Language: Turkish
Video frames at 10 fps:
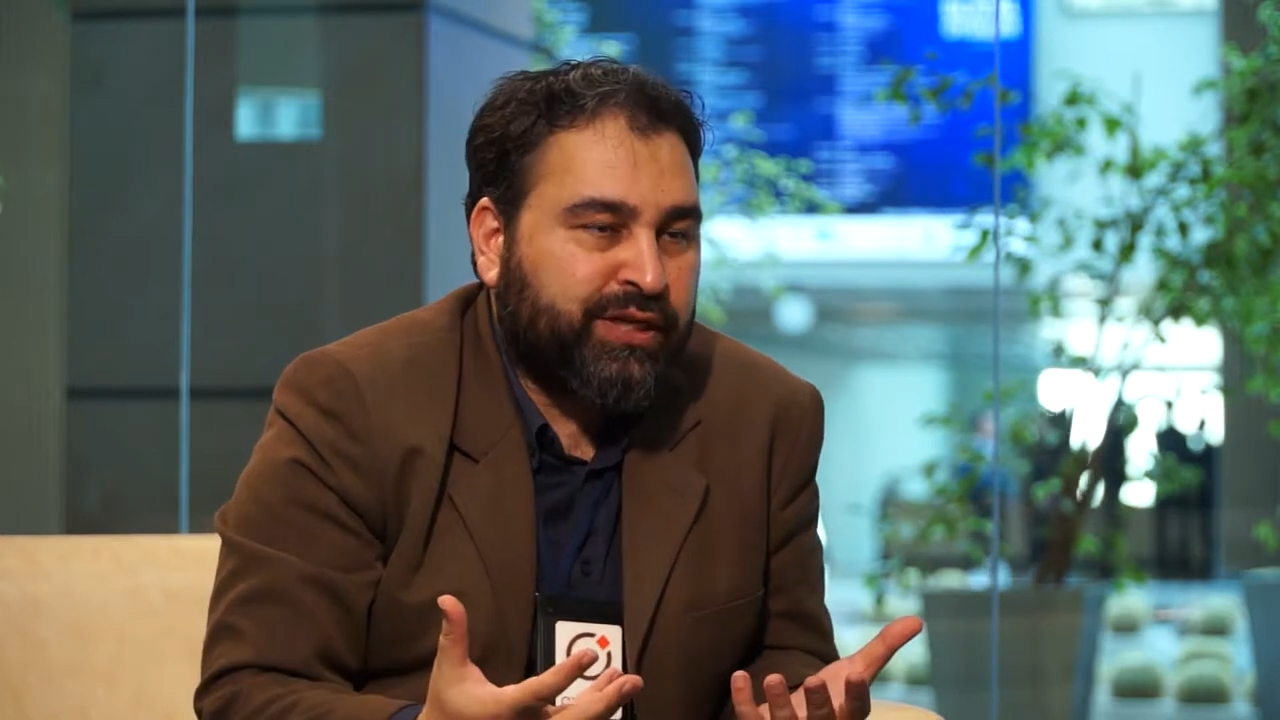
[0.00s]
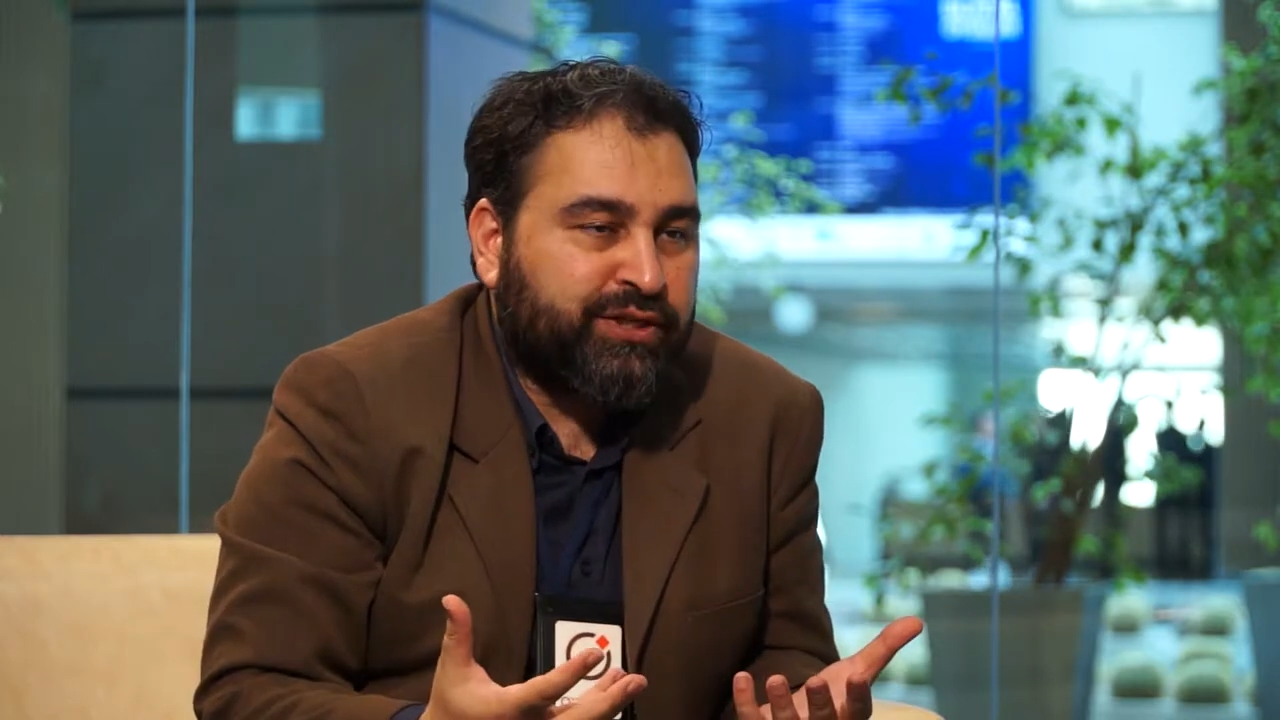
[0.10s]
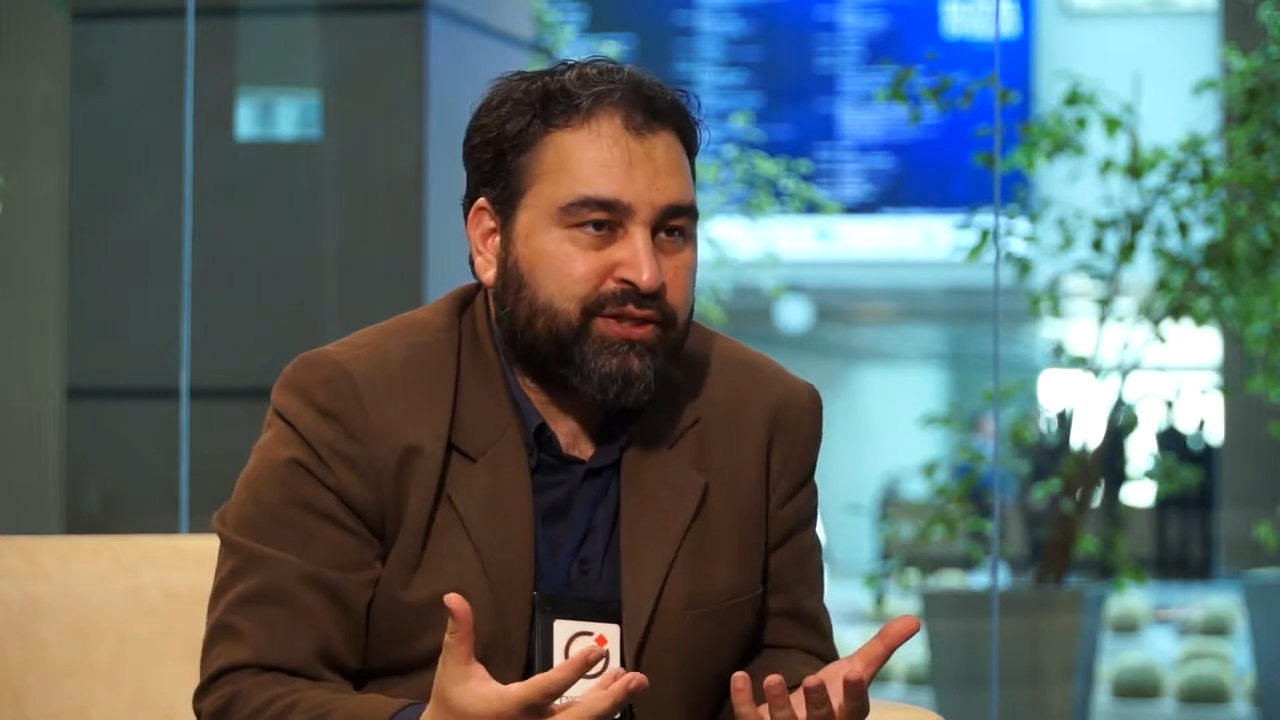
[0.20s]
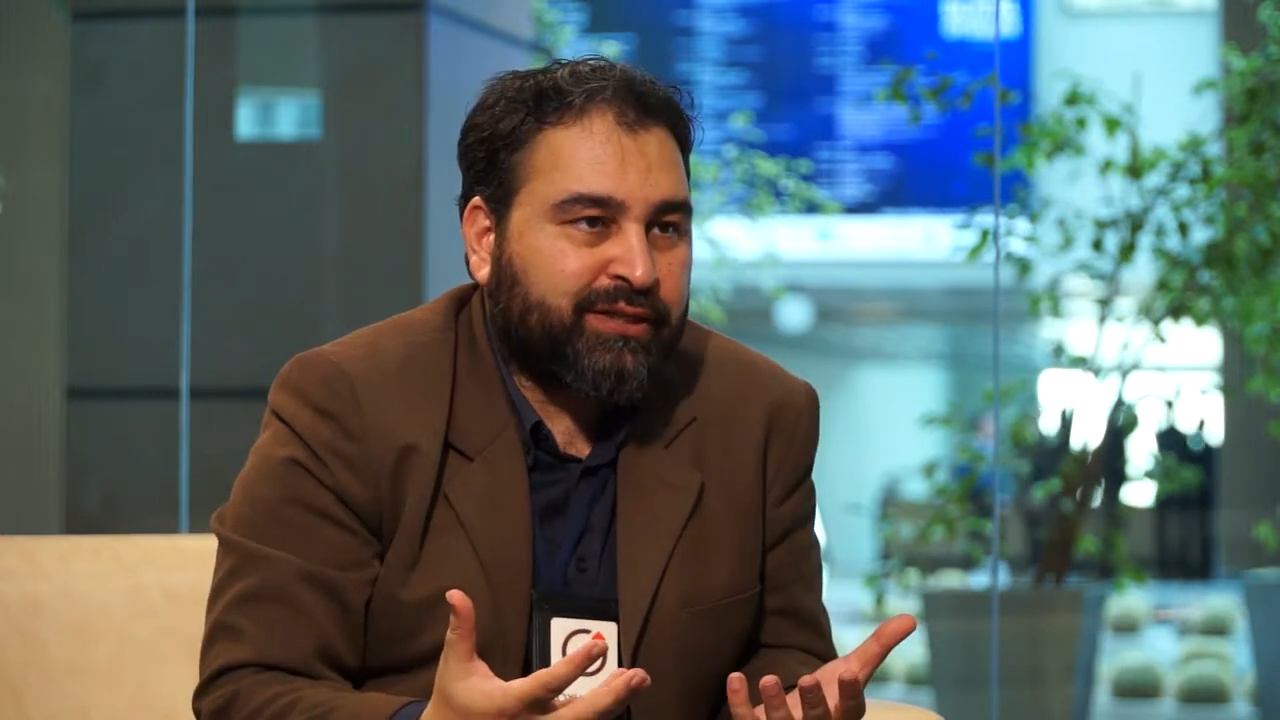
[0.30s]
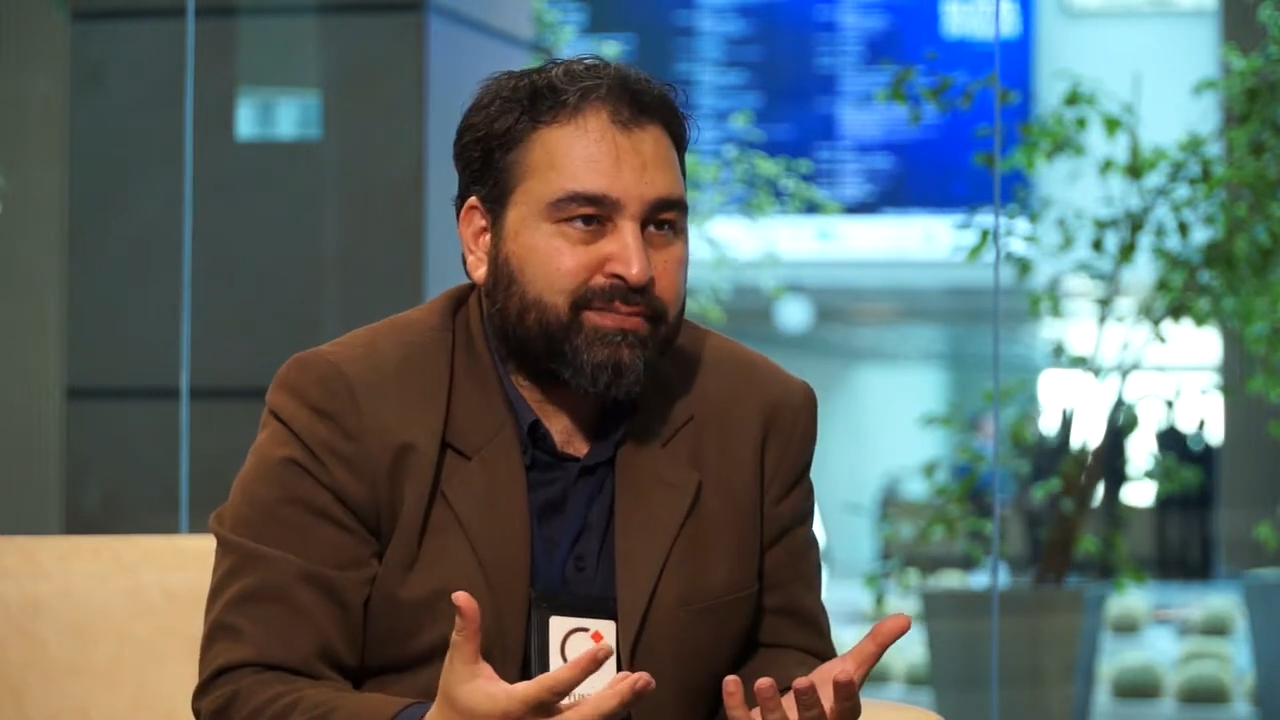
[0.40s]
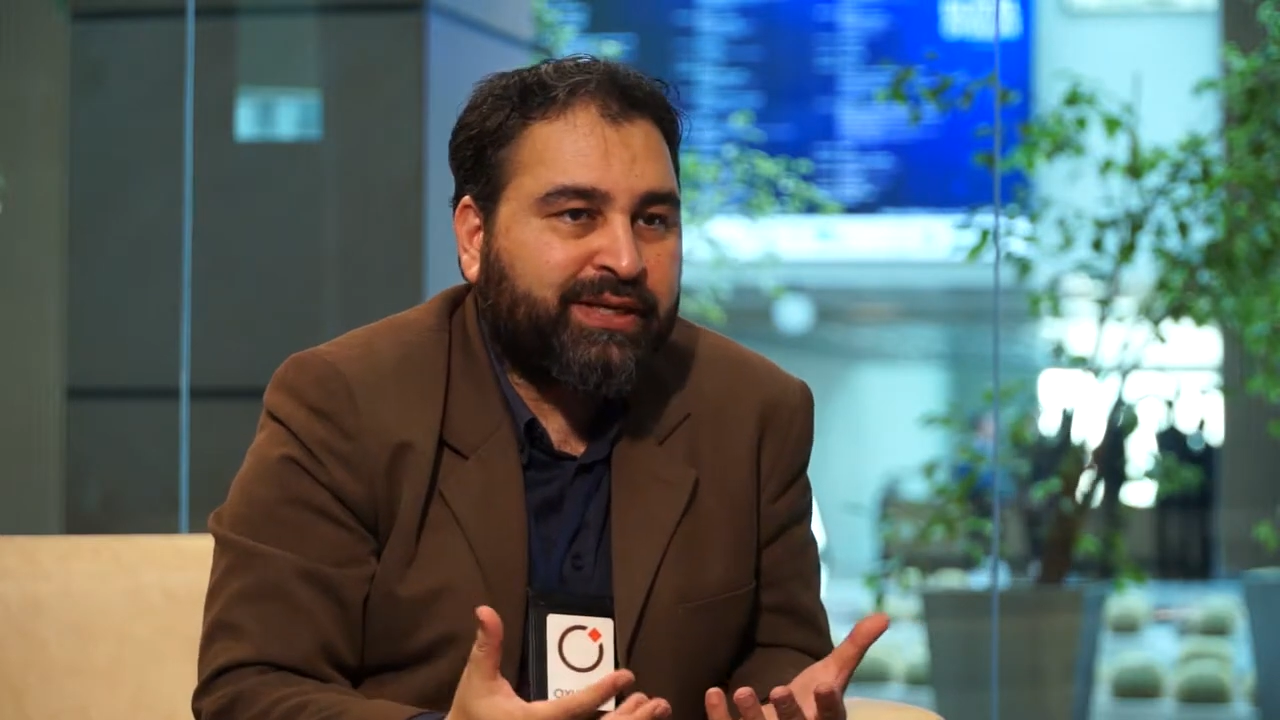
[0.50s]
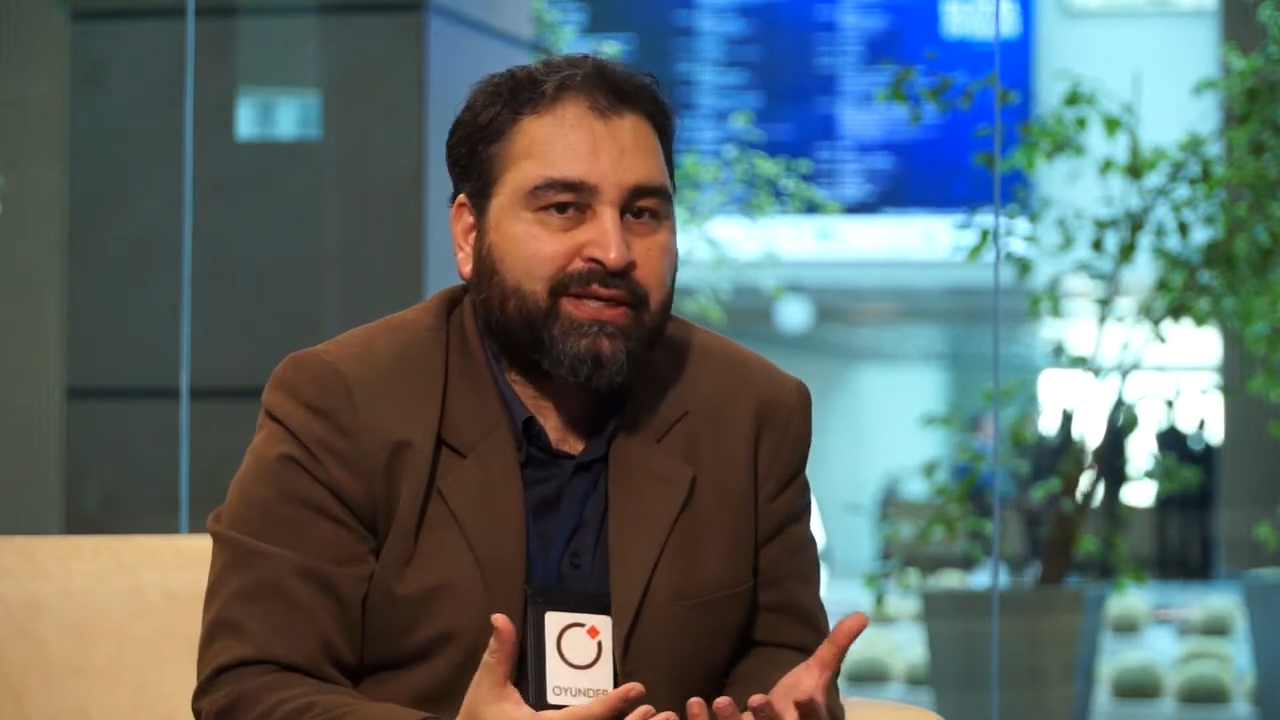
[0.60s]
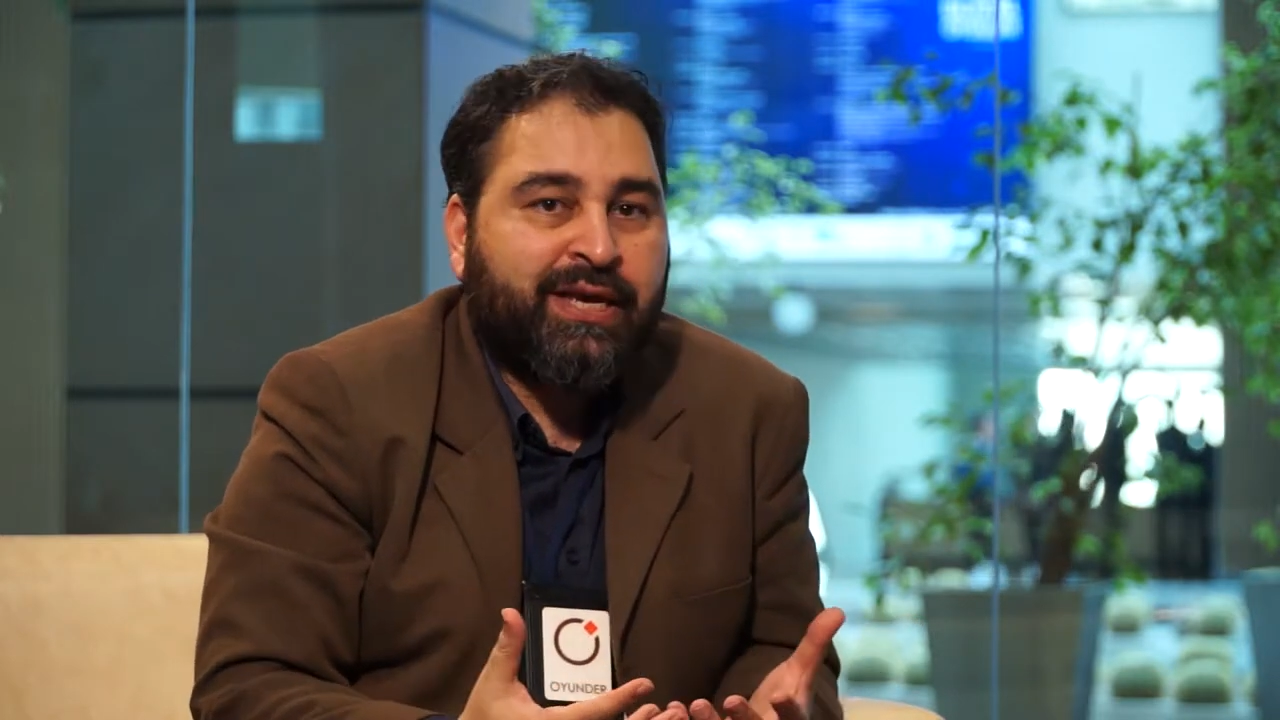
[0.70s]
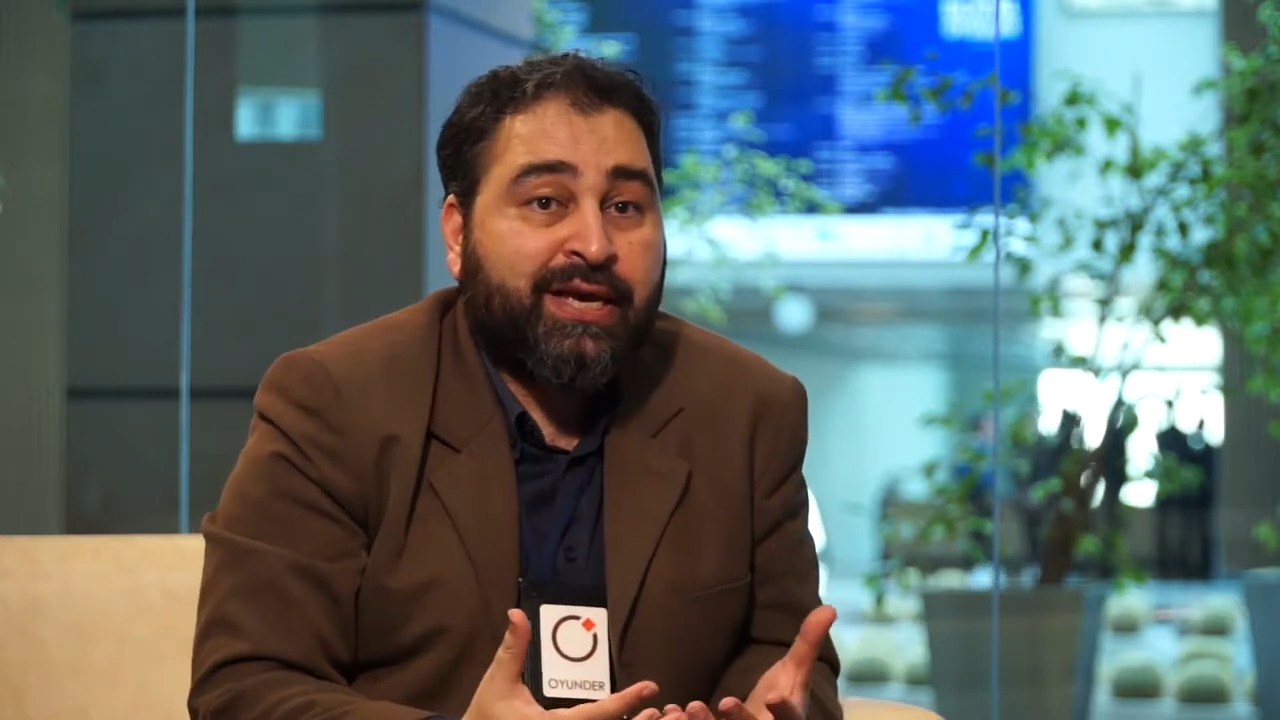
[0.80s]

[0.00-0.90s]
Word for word: genişletmek,